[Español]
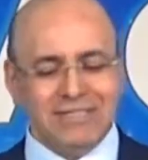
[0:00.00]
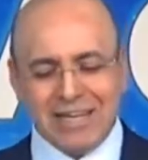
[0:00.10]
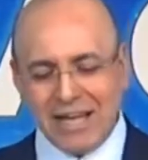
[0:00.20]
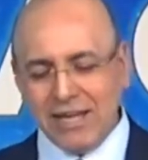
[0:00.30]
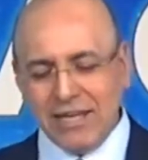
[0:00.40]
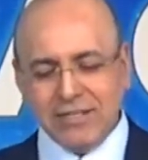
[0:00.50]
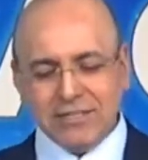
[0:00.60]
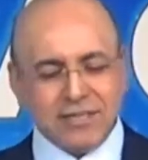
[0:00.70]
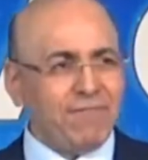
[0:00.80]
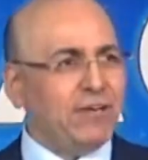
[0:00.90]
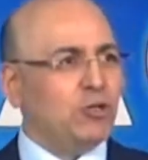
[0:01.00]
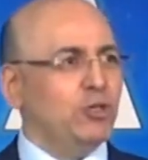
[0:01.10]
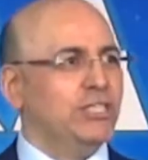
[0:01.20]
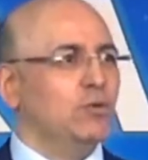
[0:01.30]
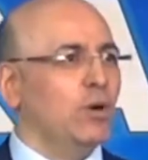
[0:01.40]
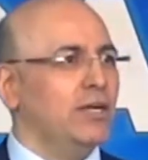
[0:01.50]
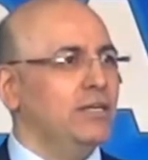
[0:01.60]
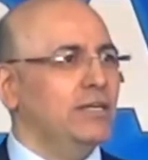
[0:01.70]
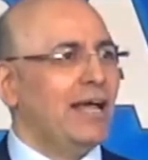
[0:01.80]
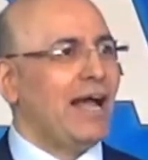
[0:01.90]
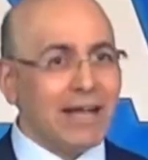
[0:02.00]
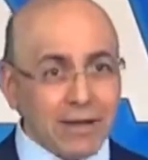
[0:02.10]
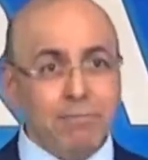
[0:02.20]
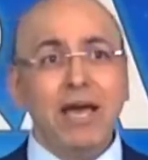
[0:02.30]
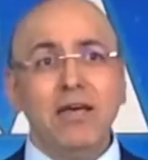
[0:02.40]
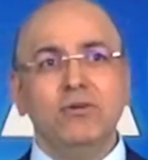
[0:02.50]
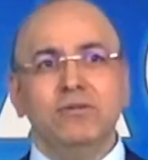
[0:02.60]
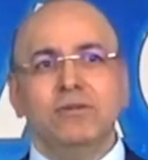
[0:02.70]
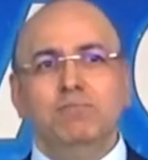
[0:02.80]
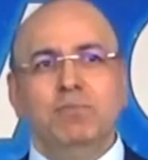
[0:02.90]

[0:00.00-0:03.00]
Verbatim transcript: ya el tráfico no es igual, ha cambiado.